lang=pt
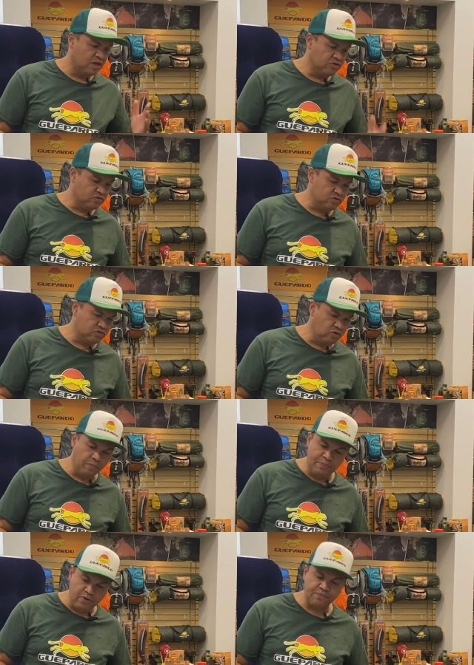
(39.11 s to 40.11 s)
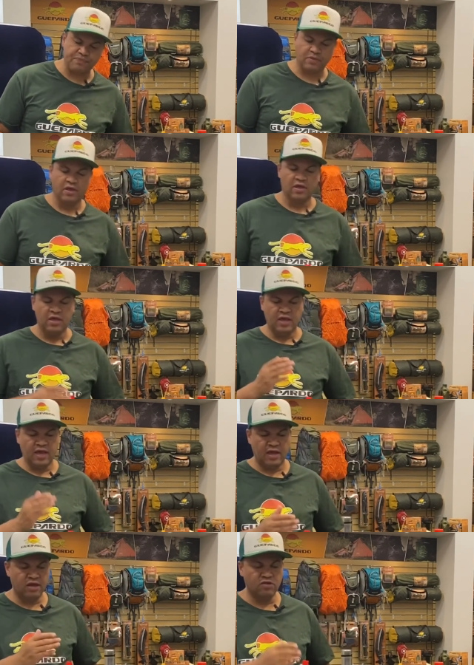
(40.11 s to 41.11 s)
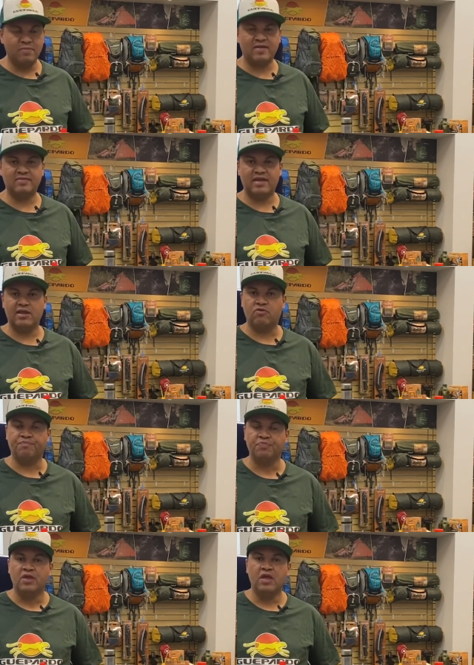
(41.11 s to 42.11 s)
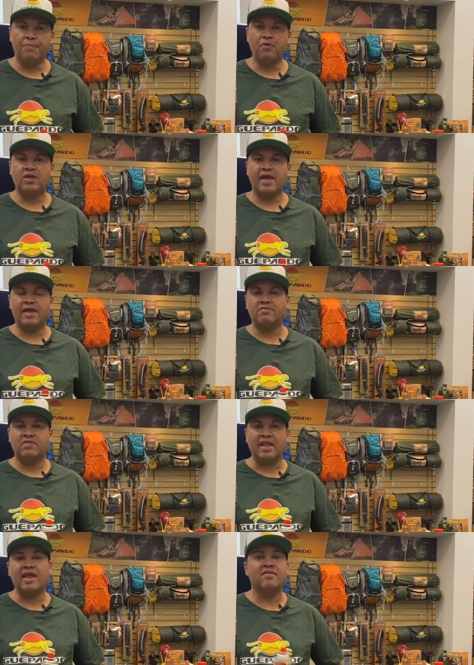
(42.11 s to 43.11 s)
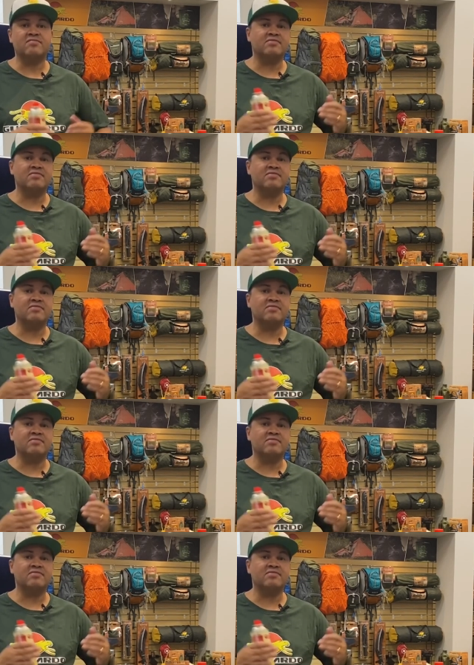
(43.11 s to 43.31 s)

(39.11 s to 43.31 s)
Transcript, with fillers: no Dúpio e no Maçarico. E por que três